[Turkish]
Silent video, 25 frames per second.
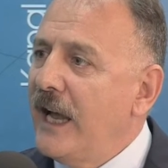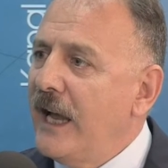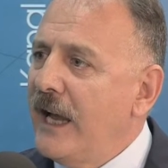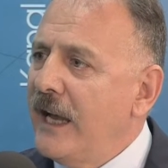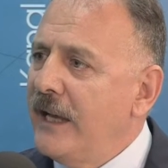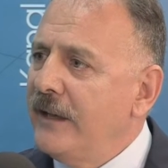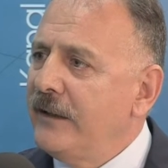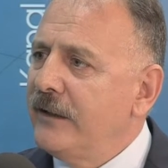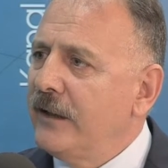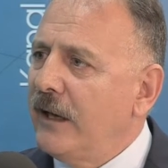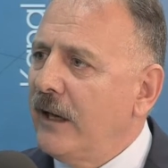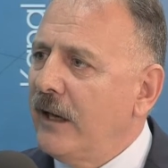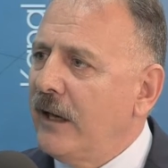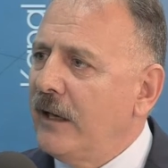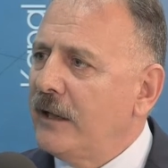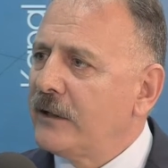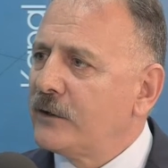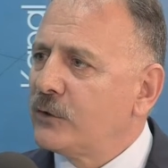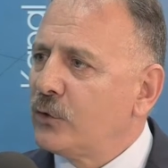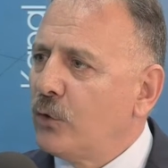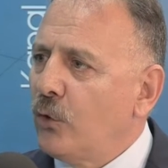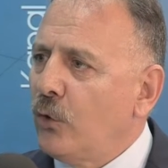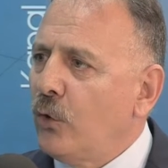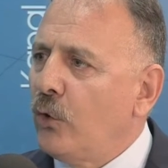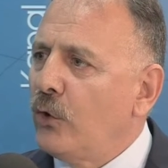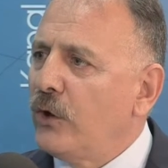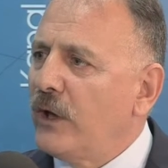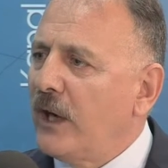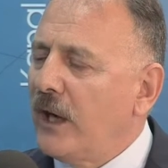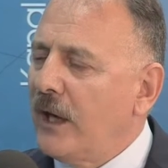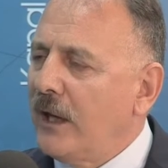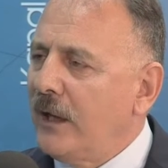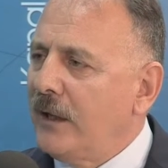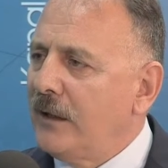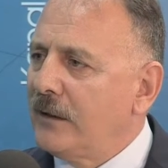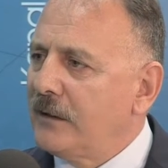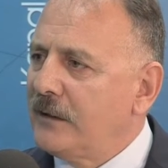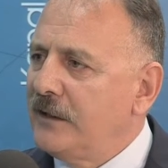En az oy
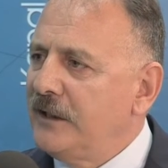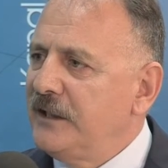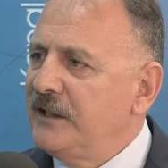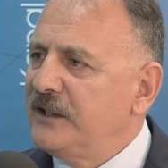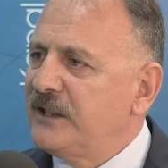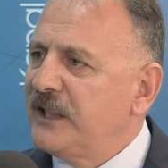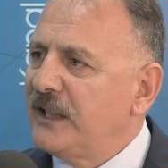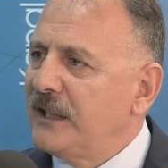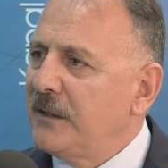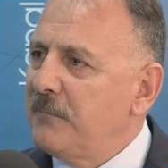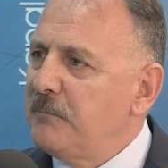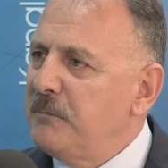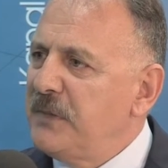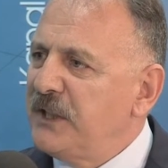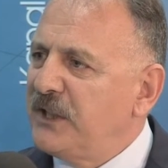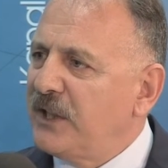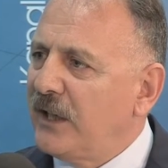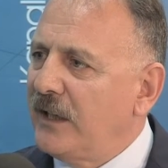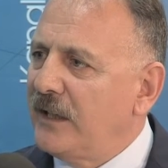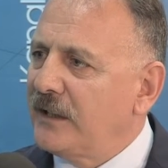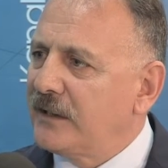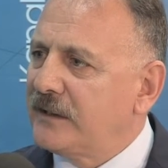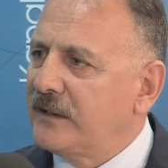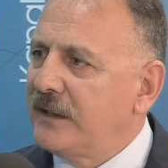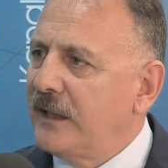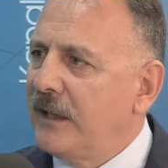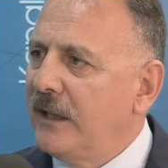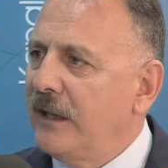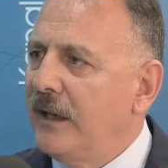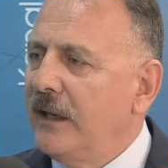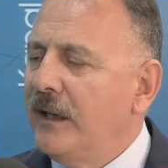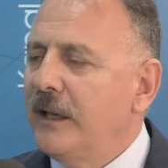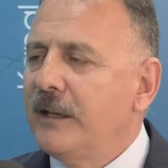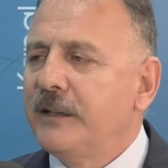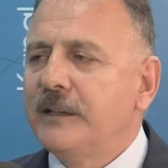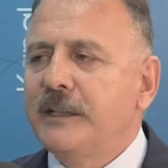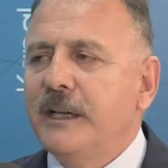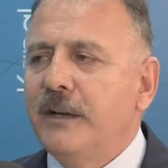aldığı ilçeden bir tanesine
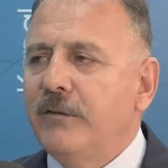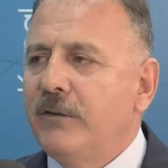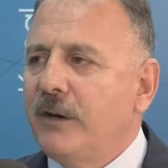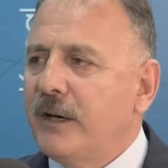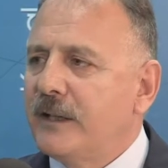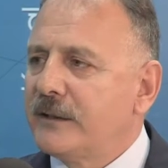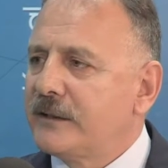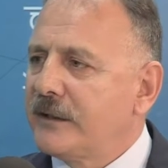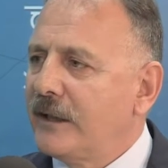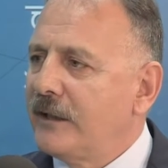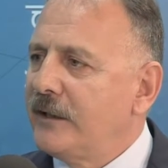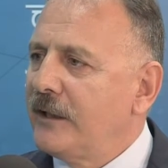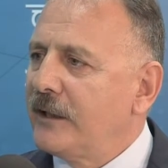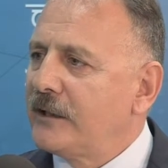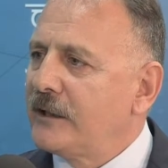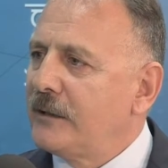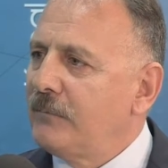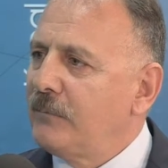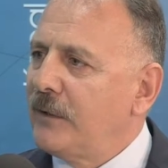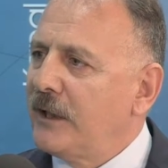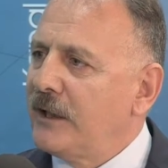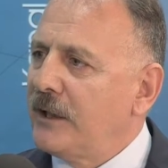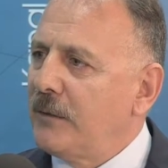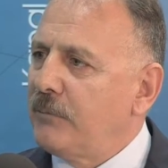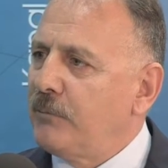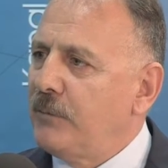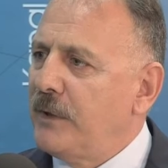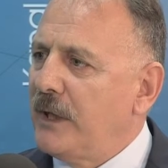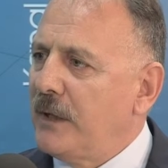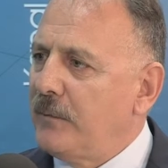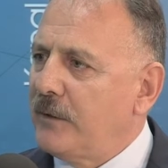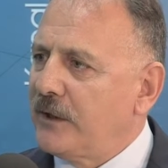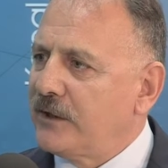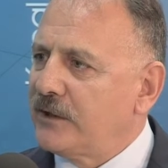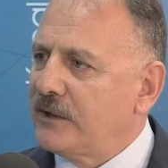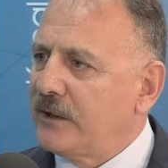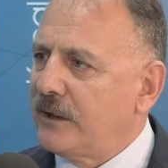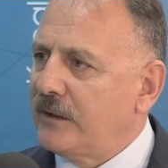devasa yatırımlar
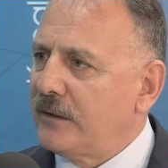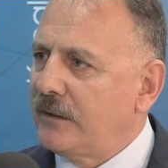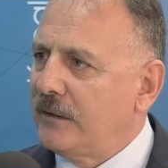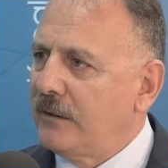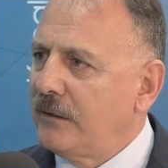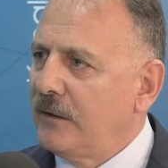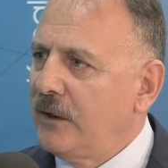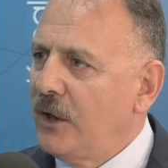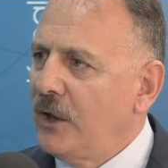yapmaya başladı.